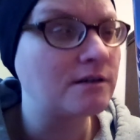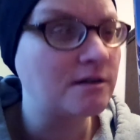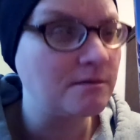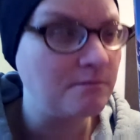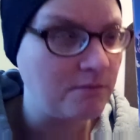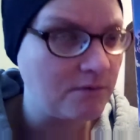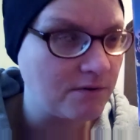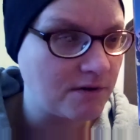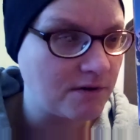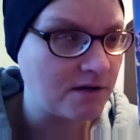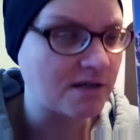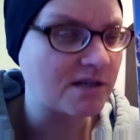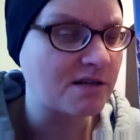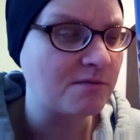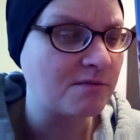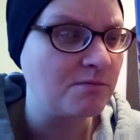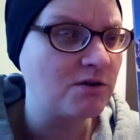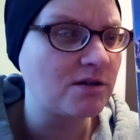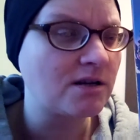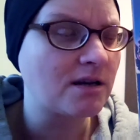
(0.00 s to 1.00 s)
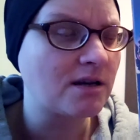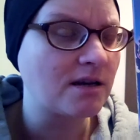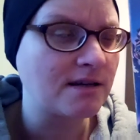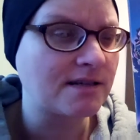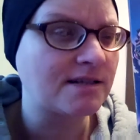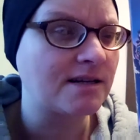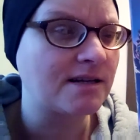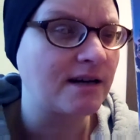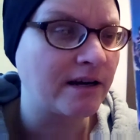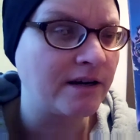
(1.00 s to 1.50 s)
die, dieses Musical
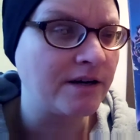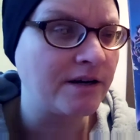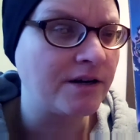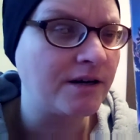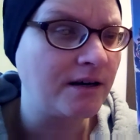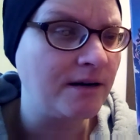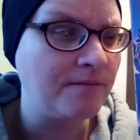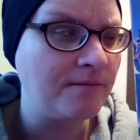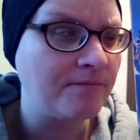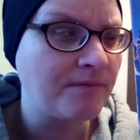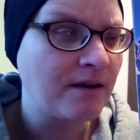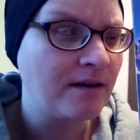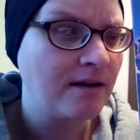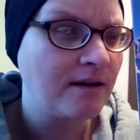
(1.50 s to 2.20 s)
ist leider,